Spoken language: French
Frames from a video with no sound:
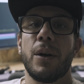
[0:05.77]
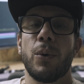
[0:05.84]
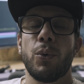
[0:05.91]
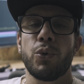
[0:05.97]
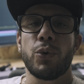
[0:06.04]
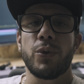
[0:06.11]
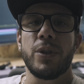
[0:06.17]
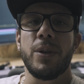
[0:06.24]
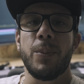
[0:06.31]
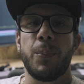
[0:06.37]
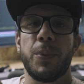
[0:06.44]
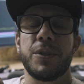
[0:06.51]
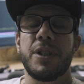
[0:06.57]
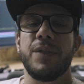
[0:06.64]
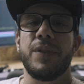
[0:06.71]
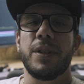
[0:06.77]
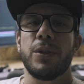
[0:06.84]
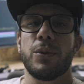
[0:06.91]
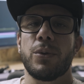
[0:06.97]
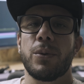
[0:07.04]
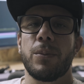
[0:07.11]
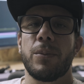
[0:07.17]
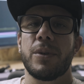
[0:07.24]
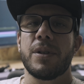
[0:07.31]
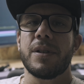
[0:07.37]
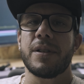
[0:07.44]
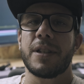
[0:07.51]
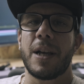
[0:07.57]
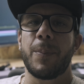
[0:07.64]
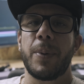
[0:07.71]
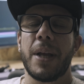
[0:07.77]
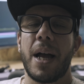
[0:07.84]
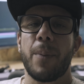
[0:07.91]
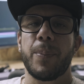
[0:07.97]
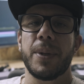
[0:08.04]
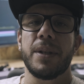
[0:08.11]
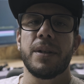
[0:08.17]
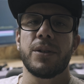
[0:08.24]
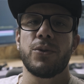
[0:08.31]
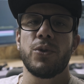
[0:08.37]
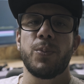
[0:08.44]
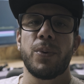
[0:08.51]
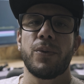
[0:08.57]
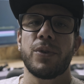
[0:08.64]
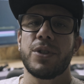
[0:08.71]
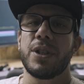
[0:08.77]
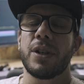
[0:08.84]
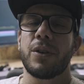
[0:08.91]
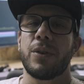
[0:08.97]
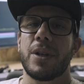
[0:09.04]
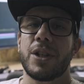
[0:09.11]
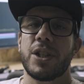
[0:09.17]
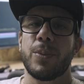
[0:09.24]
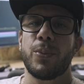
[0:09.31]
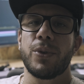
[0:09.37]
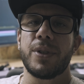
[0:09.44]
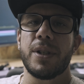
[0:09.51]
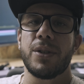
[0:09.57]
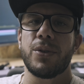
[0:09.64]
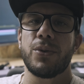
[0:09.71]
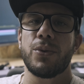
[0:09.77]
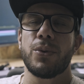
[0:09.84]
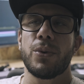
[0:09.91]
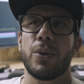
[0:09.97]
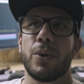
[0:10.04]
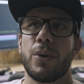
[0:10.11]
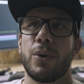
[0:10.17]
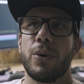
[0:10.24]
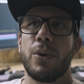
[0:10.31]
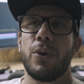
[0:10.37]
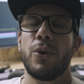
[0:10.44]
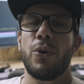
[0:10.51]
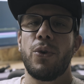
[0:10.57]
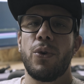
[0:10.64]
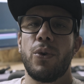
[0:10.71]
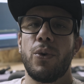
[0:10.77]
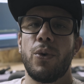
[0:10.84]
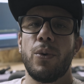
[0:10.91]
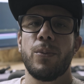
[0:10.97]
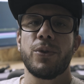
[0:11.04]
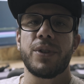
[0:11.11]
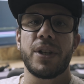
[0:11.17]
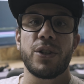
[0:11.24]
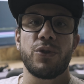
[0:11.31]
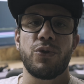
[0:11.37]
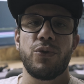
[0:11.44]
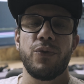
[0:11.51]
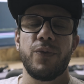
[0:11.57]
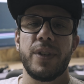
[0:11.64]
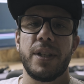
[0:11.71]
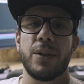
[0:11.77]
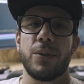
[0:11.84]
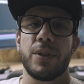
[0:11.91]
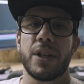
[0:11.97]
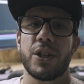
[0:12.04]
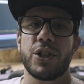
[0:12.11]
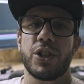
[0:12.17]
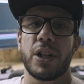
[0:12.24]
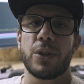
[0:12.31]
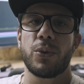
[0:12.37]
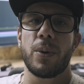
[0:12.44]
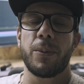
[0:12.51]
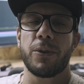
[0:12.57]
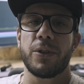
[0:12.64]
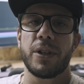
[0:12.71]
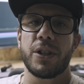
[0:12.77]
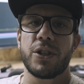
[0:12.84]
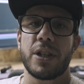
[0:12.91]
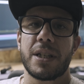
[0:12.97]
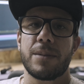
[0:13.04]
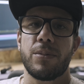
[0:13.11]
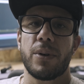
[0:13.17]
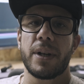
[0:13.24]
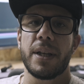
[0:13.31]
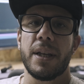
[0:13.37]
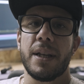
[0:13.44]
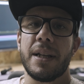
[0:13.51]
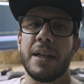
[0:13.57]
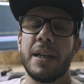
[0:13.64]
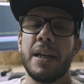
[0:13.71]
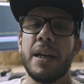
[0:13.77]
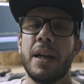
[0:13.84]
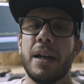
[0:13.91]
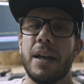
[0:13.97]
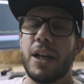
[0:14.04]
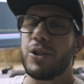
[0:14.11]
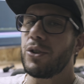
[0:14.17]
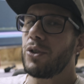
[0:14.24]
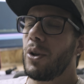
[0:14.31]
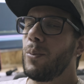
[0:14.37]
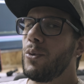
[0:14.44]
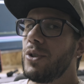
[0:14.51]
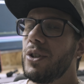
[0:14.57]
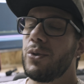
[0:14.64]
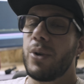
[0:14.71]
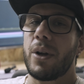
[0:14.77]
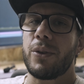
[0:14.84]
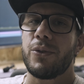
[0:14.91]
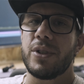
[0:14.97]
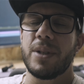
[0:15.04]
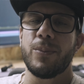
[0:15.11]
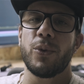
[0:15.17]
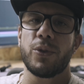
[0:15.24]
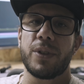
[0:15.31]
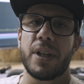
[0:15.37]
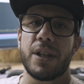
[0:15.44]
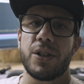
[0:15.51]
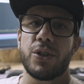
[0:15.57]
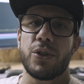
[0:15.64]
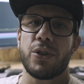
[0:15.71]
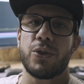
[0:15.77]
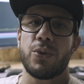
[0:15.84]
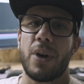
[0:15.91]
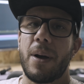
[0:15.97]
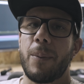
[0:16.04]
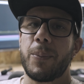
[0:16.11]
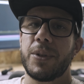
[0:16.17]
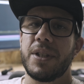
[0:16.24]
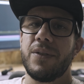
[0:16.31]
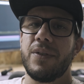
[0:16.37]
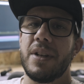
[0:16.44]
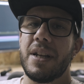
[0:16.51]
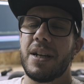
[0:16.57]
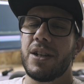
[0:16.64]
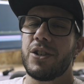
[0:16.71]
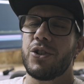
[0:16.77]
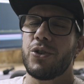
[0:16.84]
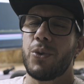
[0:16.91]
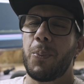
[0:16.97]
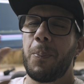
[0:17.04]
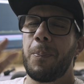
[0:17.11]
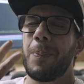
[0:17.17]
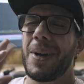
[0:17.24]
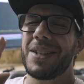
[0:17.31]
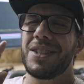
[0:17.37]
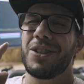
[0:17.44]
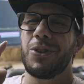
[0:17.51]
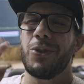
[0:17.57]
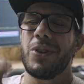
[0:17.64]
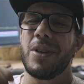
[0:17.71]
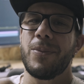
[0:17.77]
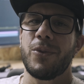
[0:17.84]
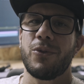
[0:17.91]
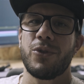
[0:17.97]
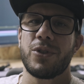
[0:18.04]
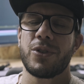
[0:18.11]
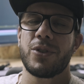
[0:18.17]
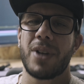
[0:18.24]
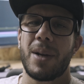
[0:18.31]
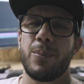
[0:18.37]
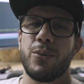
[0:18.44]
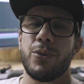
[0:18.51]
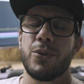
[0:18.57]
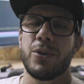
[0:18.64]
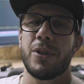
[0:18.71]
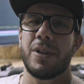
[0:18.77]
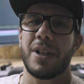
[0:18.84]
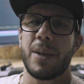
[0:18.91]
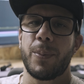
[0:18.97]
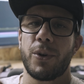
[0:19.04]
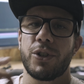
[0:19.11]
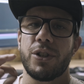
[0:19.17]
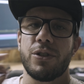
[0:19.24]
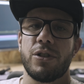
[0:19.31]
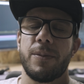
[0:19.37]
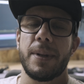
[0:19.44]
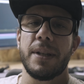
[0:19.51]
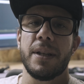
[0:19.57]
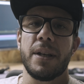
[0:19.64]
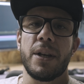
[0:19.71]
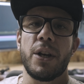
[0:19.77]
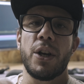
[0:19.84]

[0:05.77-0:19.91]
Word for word: Aujourd'hui, petite vidéo simple et rapide, juste pour vous dire que là j'ai bossé sur euh, le montage d'une vidéo d'un château abandonné que j'ai exploré. Là je suis en train de bosser sur un deuxième montage sur un petit village particulier, mais vous en saurez plus dans les prochaines semaines.